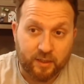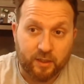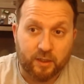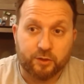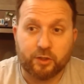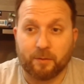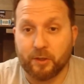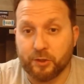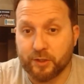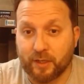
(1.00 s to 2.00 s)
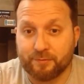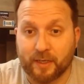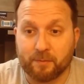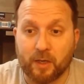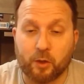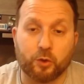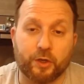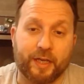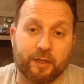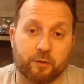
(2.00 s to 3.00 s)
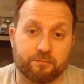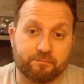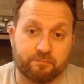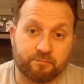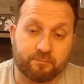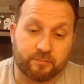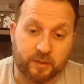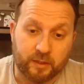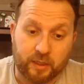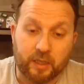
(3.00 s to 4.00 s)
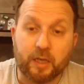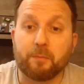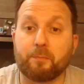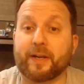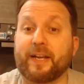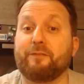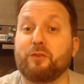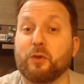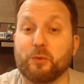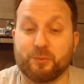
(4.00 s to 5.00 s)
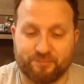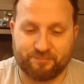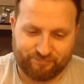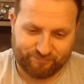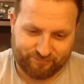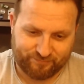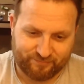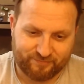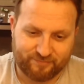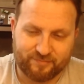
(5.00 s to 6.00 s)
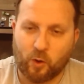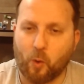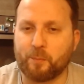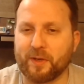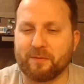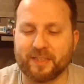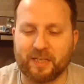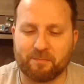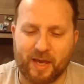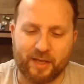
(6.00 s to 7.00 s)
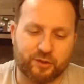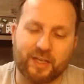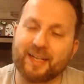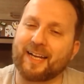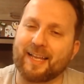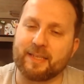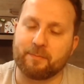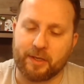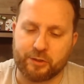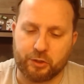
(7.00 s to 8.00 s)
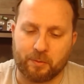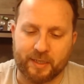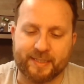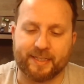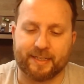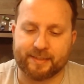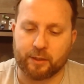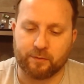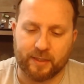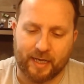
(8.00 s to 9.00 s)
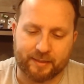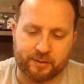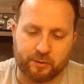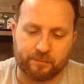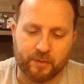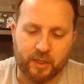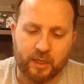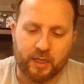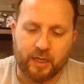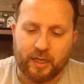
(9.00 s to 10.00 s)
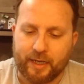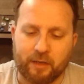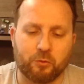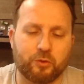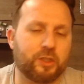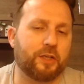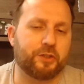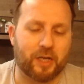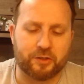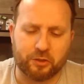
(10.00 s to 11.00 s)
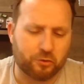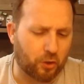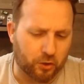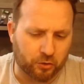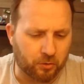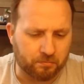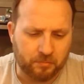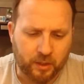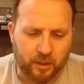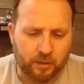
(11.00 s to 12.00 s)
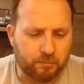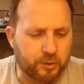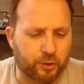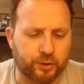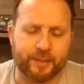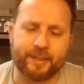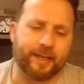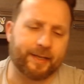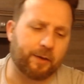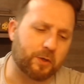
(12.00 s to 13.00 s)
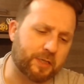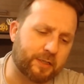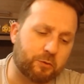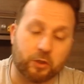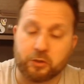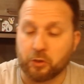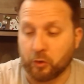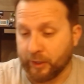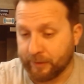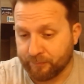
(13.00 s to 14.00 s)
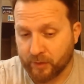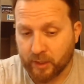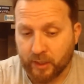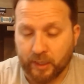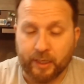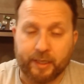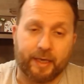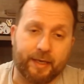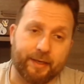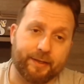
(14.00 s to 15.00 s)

Ciao amici da Frank Bianconero, preview o prima del match, del grande match di domani sera tra Juve e Lazio. È inutile girarci intorno, bisogna dire che in questa situazione, che